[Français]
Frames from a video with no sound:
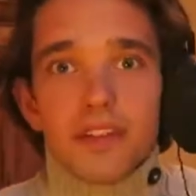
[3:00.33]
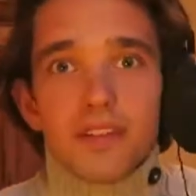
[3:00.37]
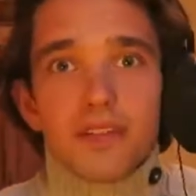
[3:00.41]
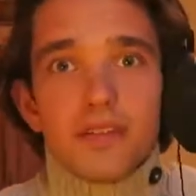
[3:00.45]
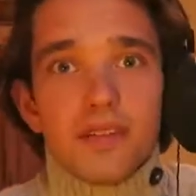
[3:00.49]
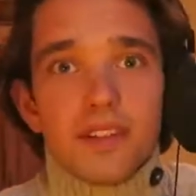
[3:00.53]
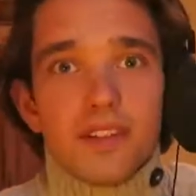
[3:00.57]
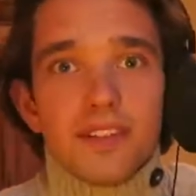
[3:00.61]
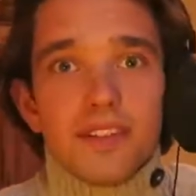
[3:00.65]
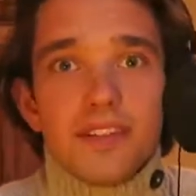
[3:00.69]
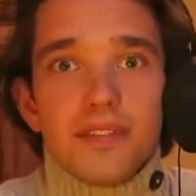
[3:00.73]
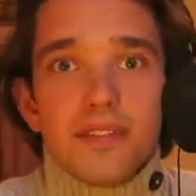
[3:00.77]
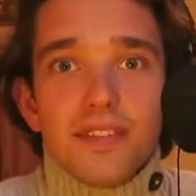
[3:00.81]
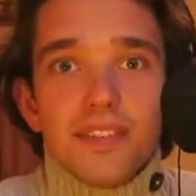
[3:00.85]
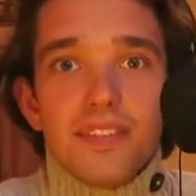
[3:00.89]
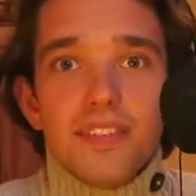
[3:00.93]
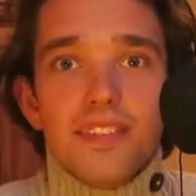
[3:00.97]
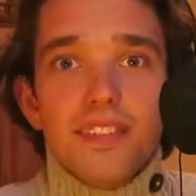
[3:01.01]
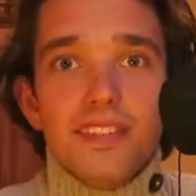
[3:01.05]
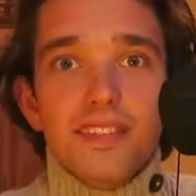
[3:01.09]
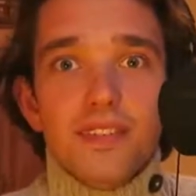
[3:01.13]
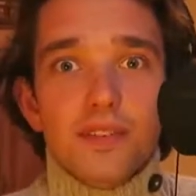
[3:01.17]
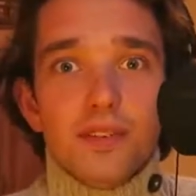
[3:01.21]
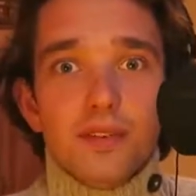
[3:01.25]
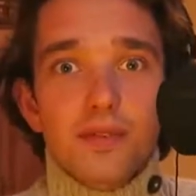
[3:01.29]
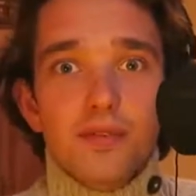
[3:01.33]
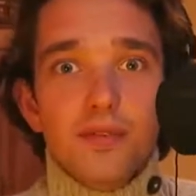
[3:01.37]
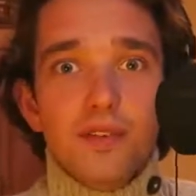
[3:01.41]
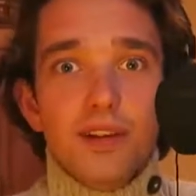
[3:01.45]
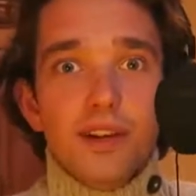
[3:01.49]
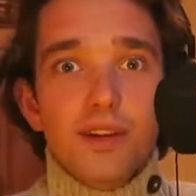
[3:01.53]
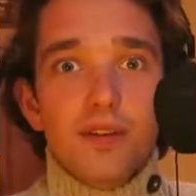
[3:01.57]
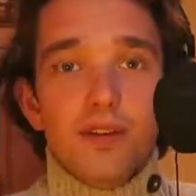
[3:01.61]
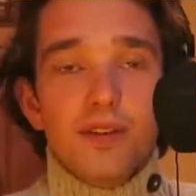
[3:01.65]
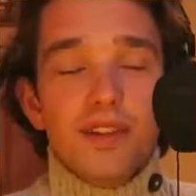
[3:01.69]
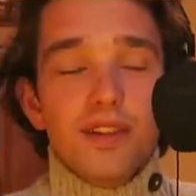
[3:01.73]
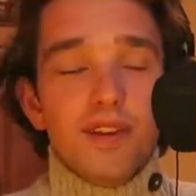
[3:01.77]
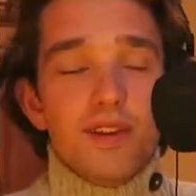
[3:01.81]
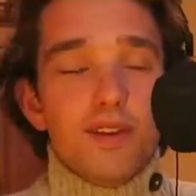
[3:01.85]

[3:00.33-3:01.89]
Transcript: Ça fait ça fait dix ans que tu les connais